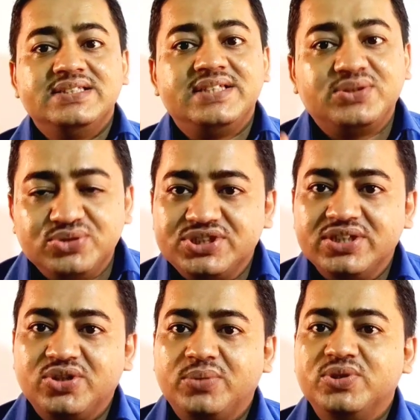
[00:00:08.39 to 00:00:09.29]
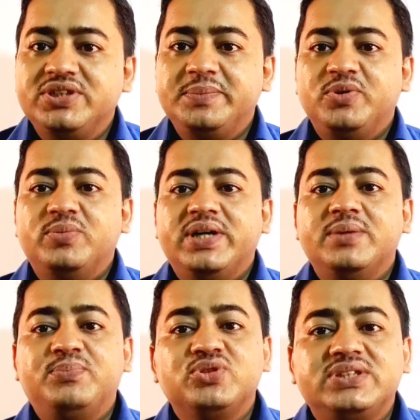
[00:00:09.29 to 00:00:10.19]
যে খুশির খবর
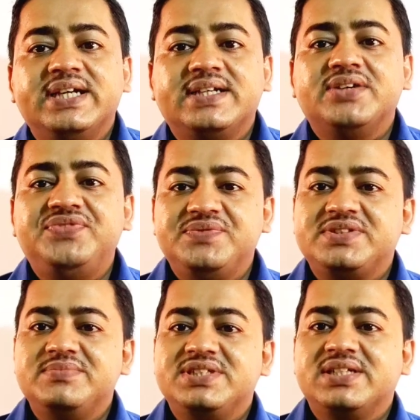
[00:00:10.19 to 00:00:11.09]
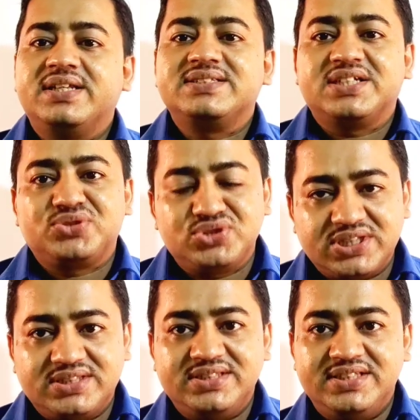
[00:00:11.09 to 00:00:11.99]
ডিপ্লোমার প্রত্যেকটা ফিফথ সেমিস্টারের
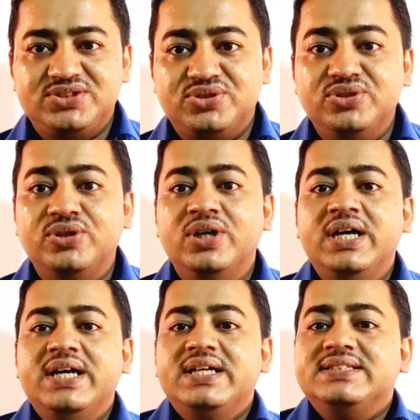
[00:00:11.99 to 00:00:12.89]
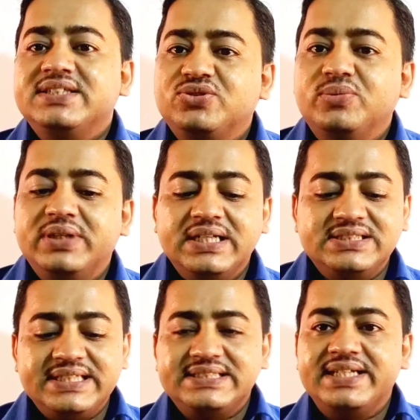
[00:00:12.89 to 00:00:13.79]
ছাত্রছাত্রীদের জন্য যে তোমরা
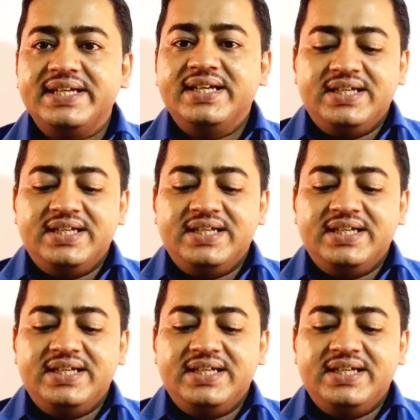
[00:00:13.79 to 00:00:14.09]
যে যে